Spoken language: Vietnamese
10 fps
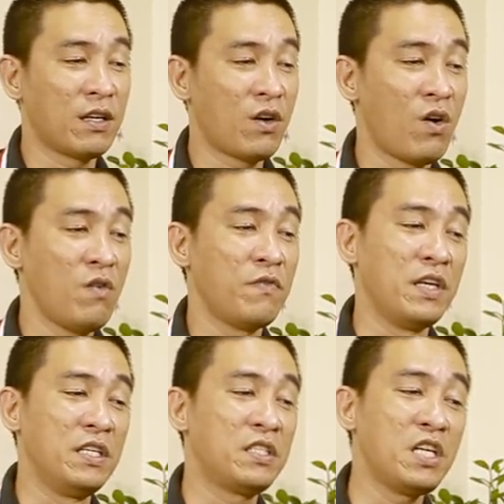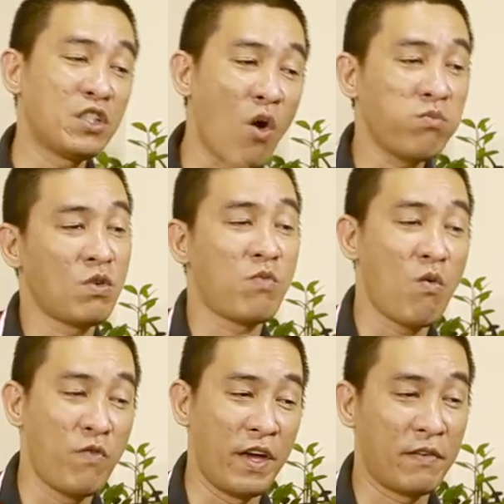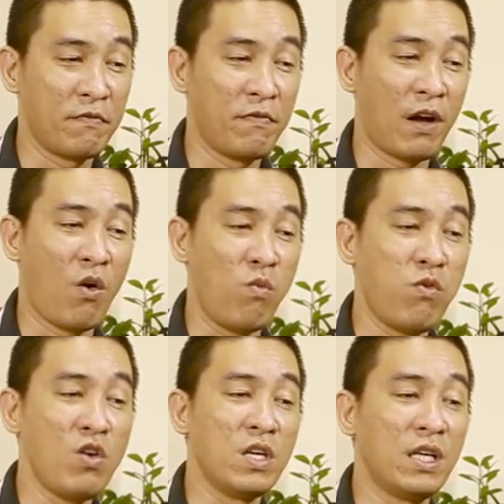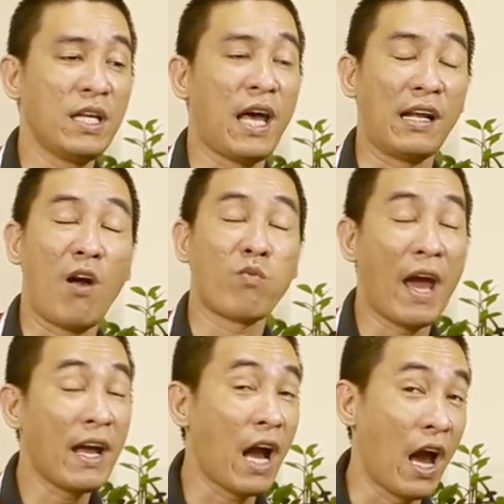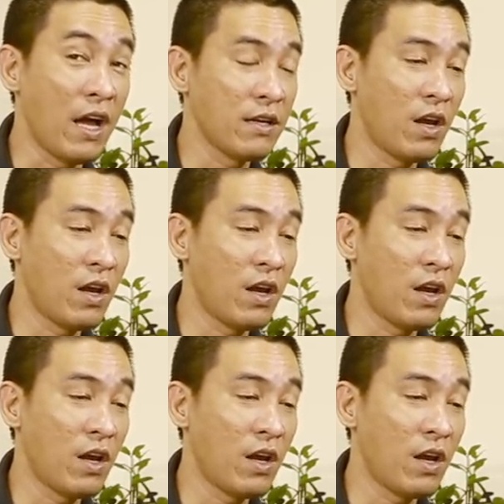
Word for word: có vị trí tốt trong công việc và cũng có những cái thành công đáng kể